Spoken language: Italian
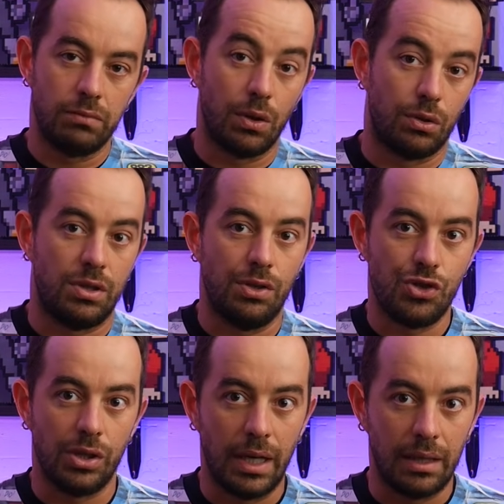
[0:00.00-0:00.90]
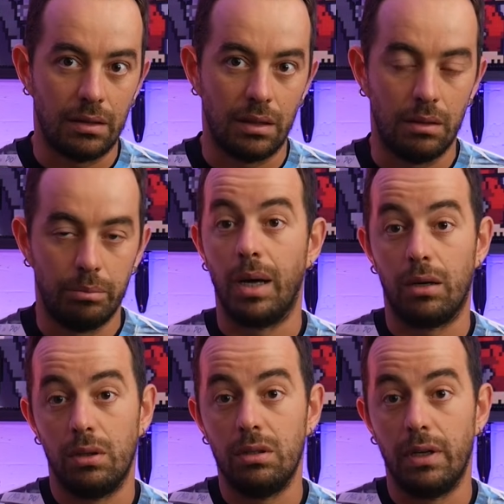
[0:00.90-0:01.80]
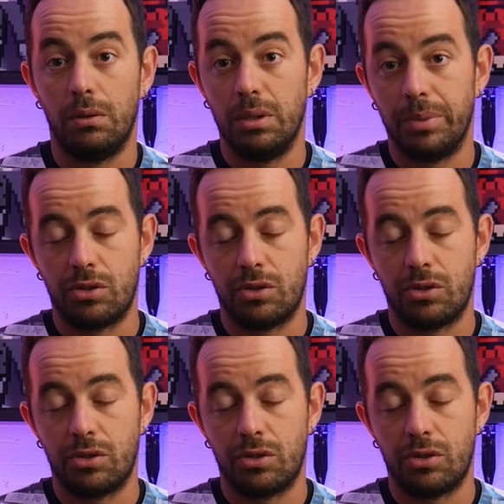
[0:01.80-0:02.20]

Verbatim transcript: grossi incidenti parlo a livello di